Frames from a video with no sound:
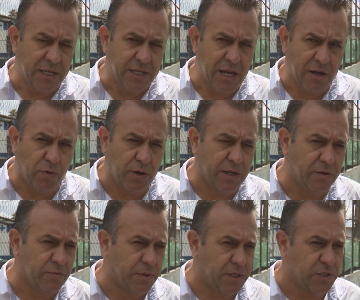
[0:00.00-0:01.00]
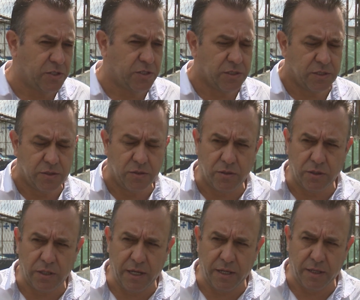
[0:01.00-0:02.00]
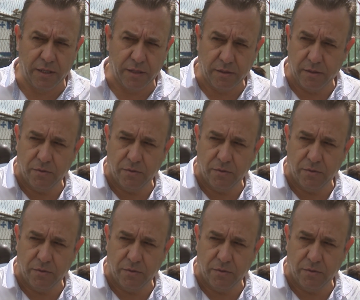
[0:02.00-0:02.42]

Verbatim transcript: E agora, no mês de é,